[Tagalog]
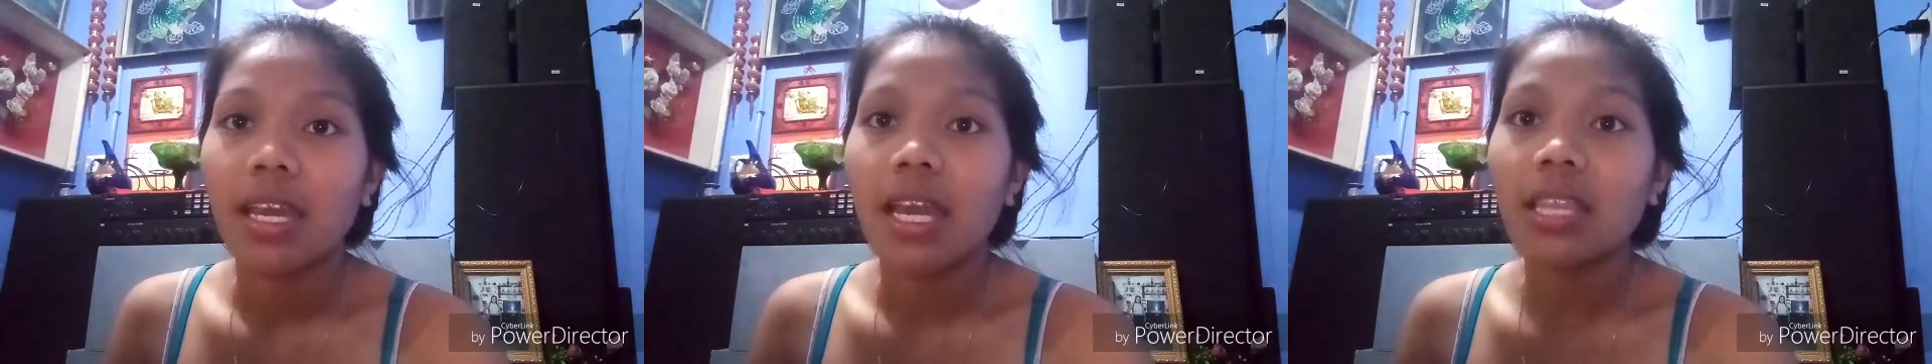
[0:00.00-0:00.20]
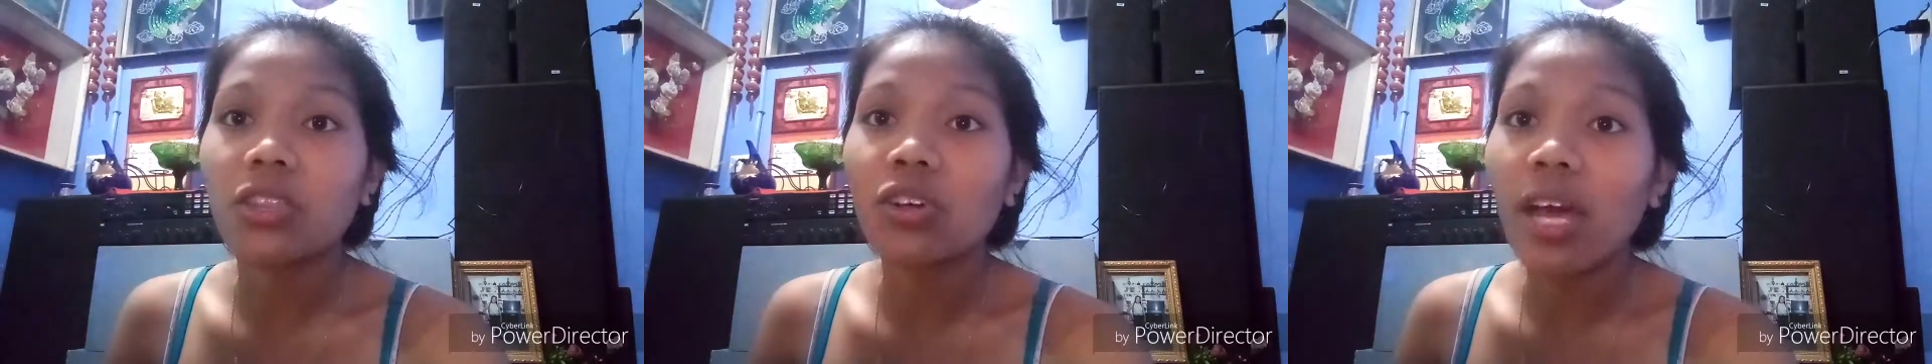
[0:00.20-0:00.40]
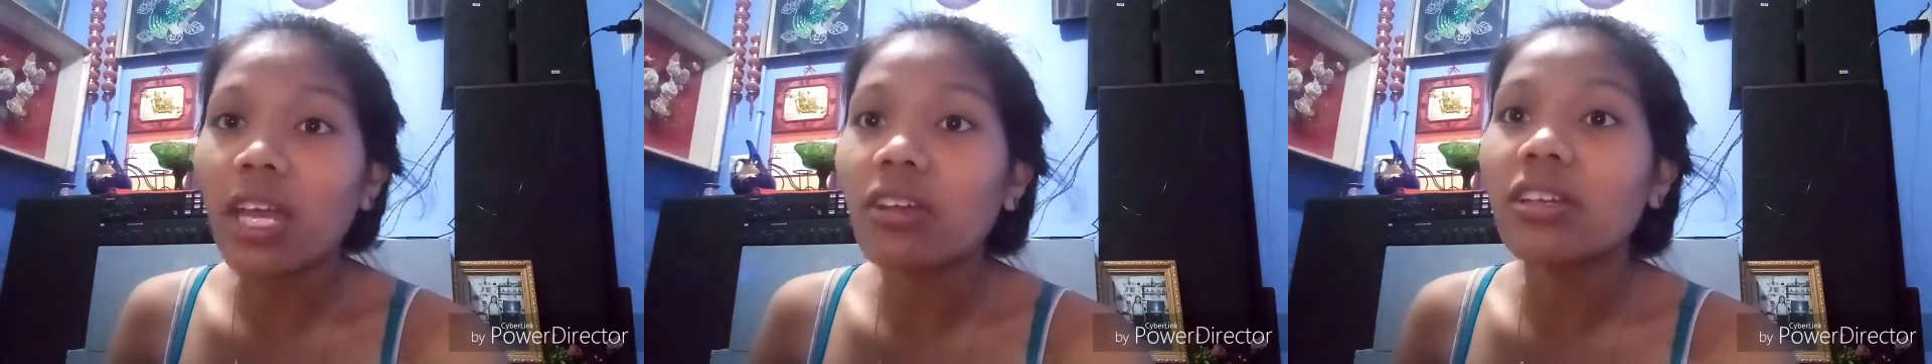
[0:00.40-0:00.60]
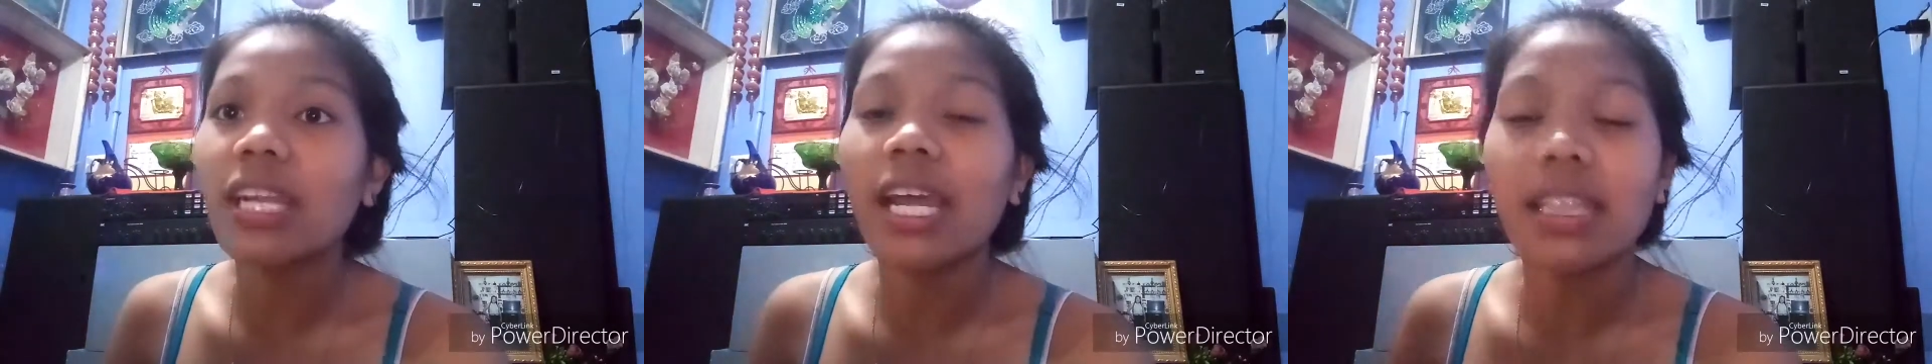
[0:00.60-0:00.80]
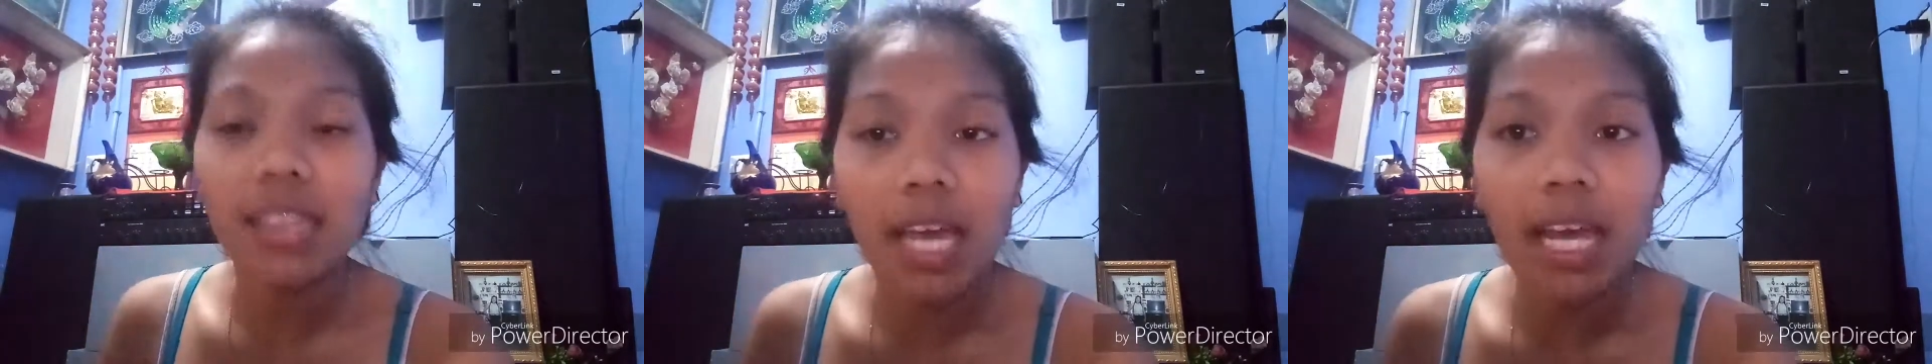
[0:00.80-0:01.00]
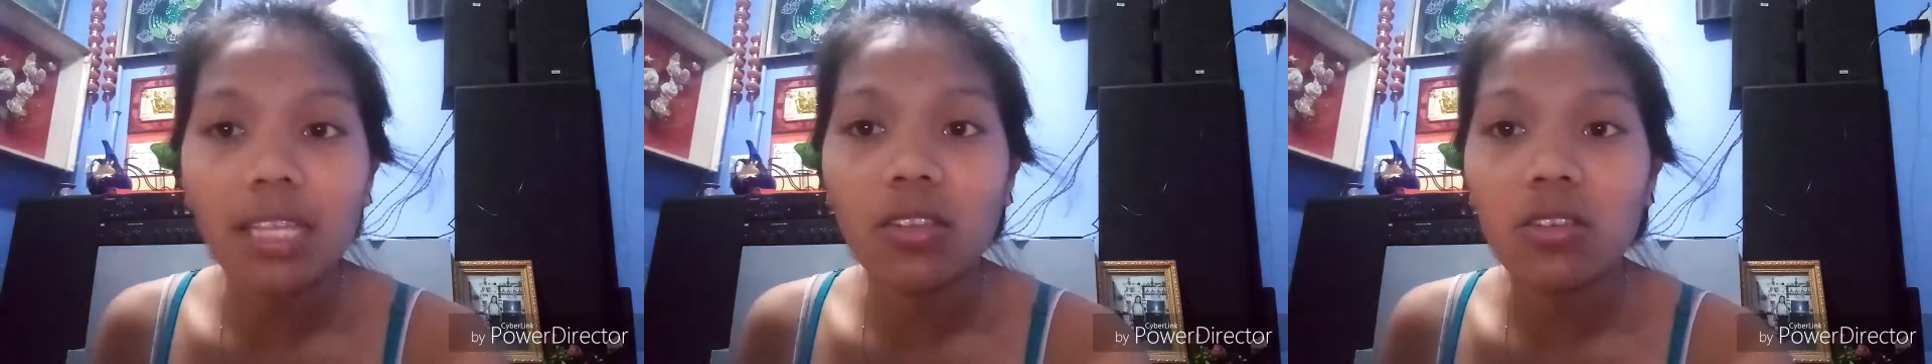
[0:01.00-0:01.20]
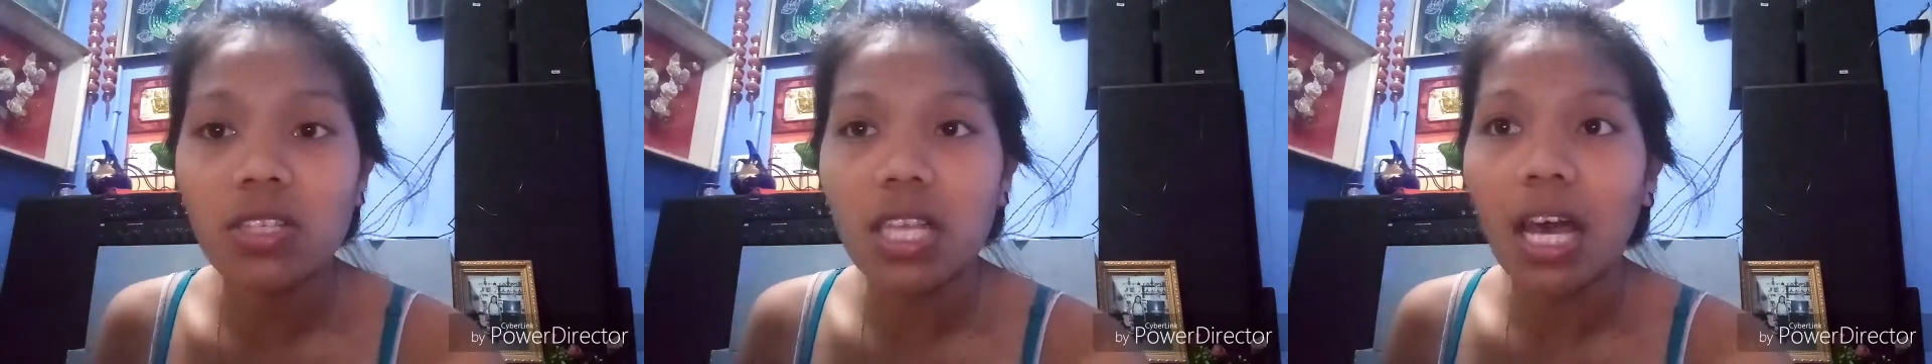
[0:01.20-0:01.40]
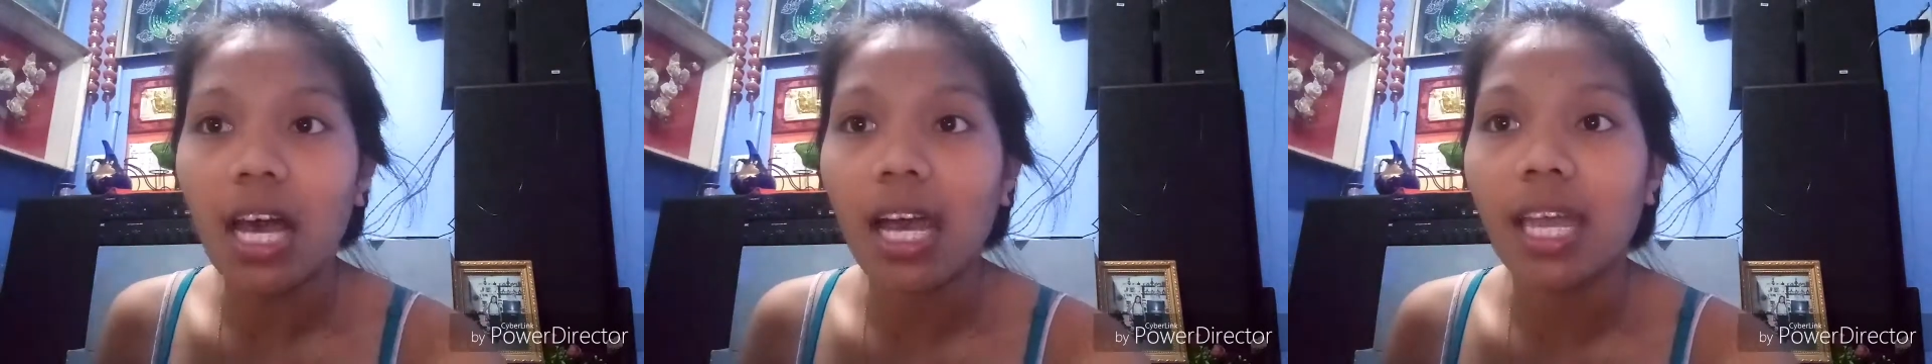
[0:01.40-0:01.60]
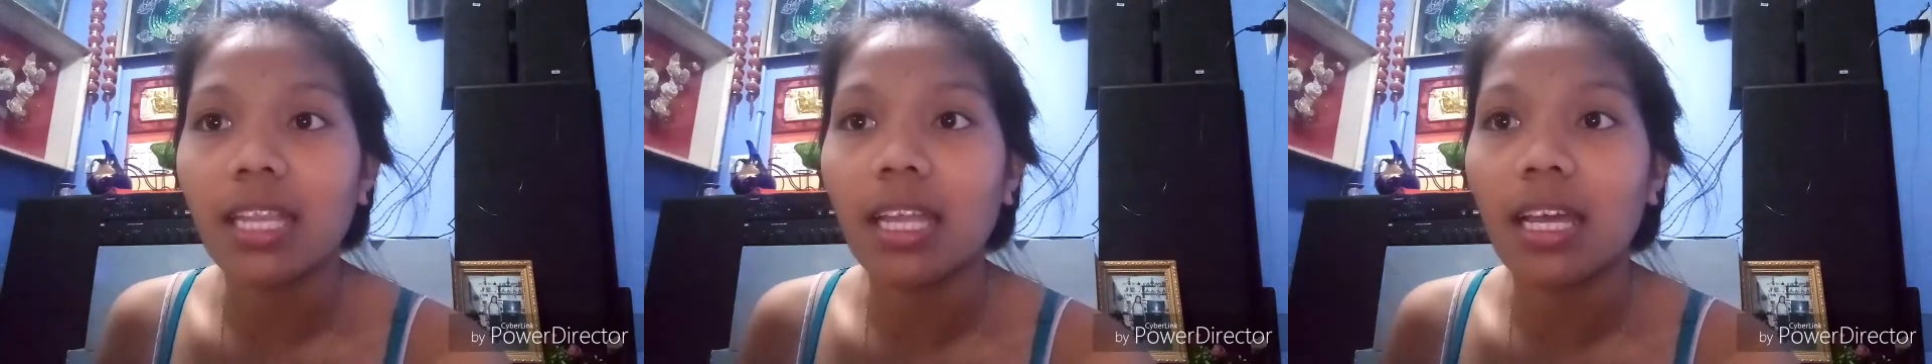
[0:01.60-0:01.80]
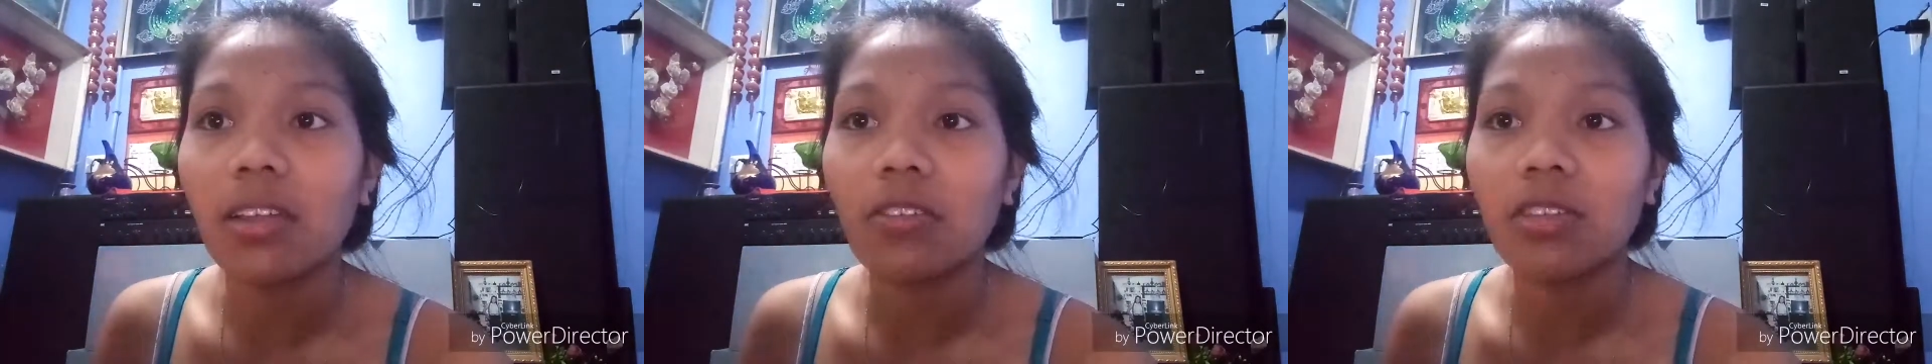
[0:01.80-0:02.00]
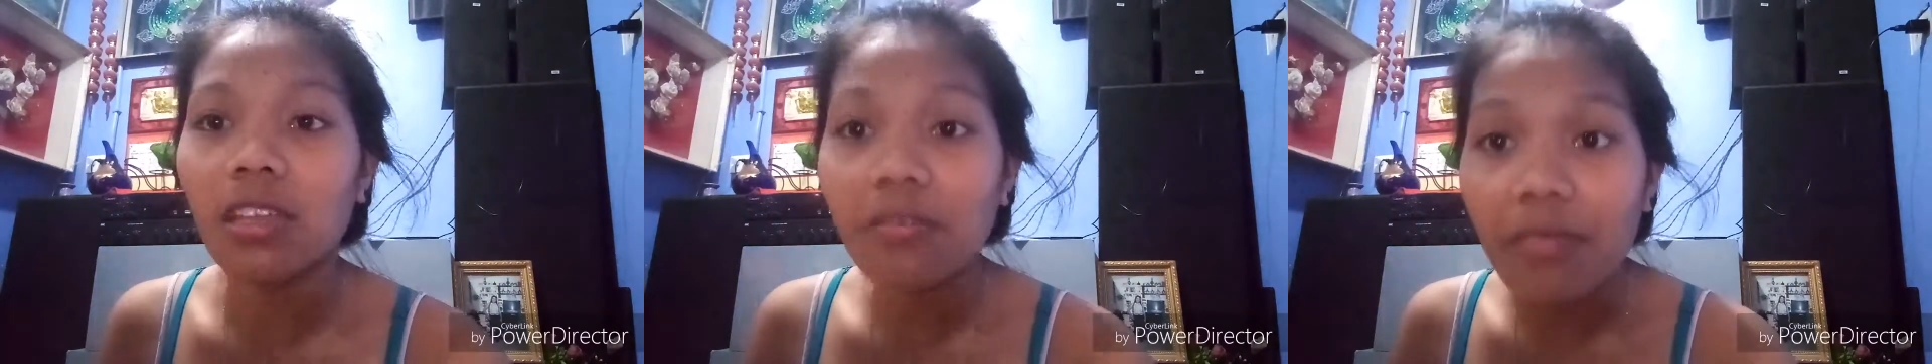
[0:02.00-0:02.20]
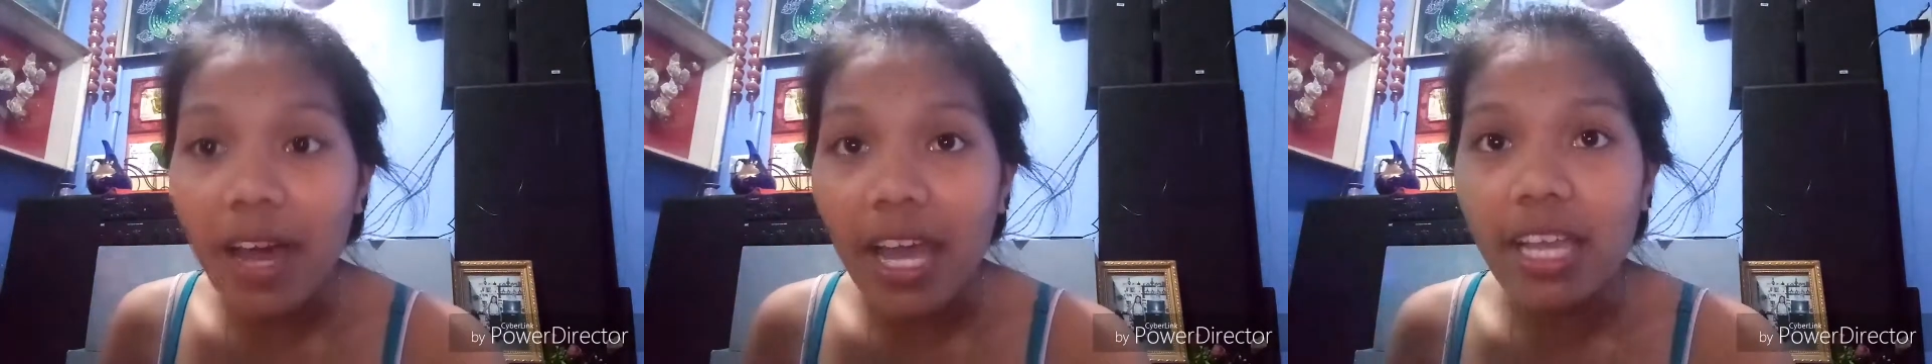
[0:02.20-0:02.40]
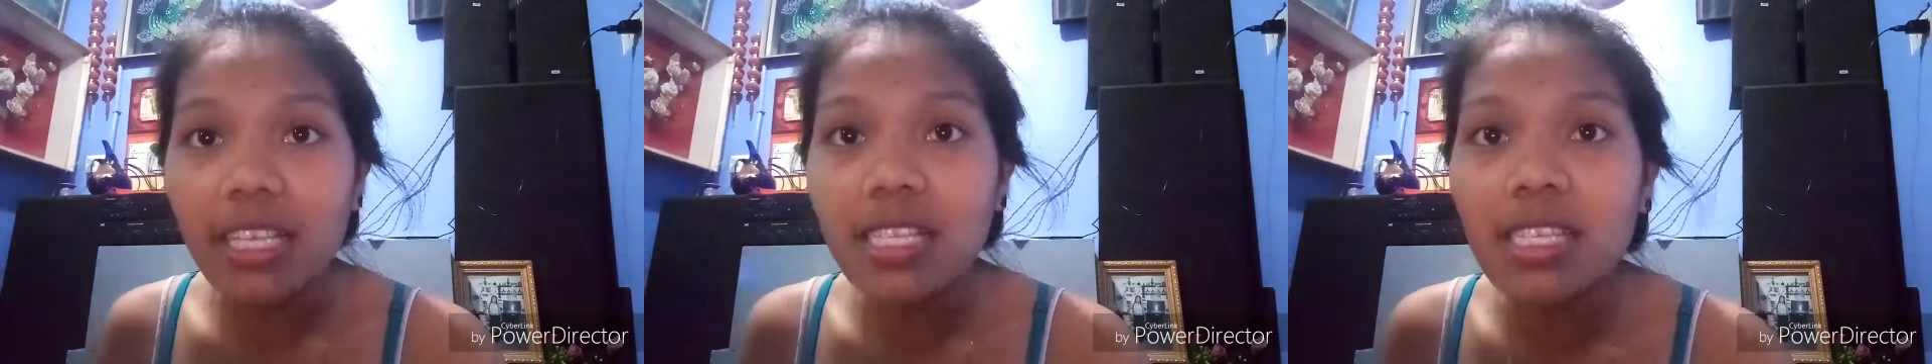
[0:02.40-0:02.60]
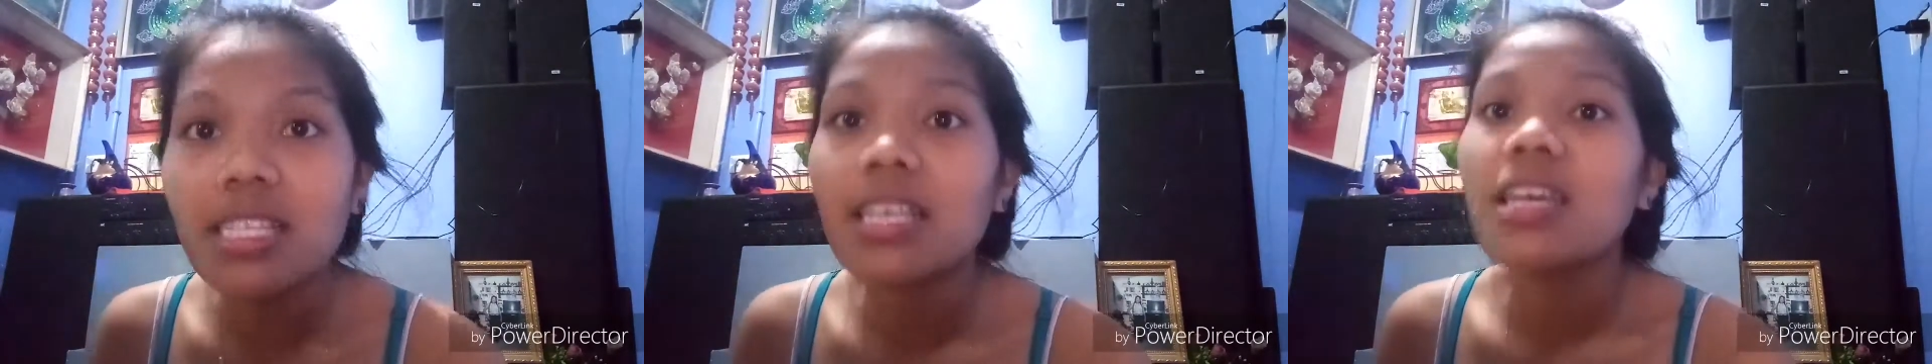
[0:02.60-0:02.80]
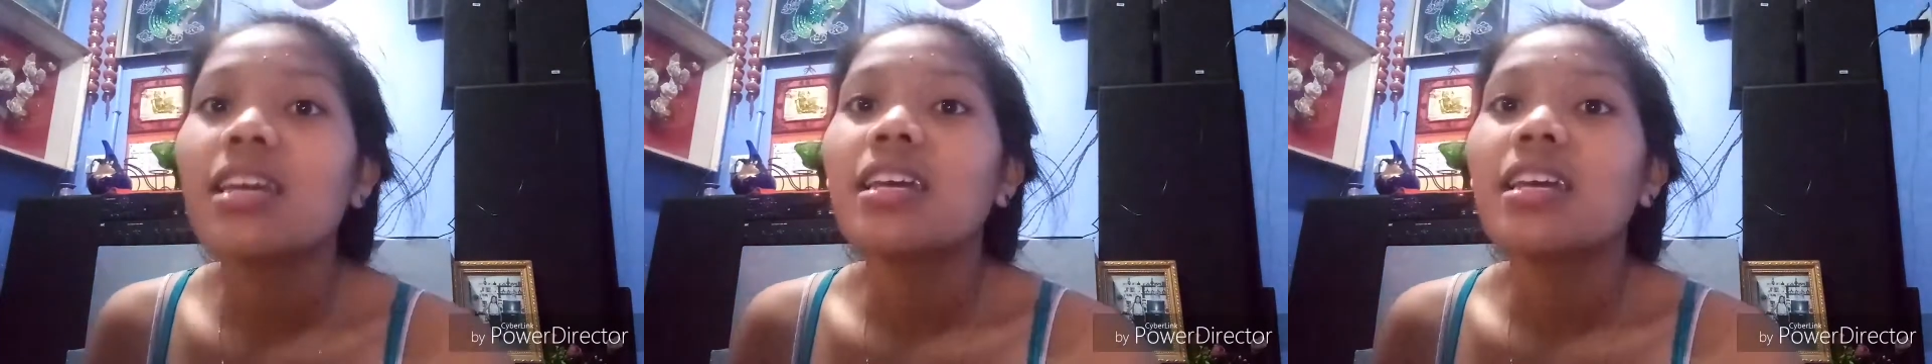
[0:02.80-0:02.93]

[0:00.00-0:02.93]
Ito ay konektado sa kahit anong device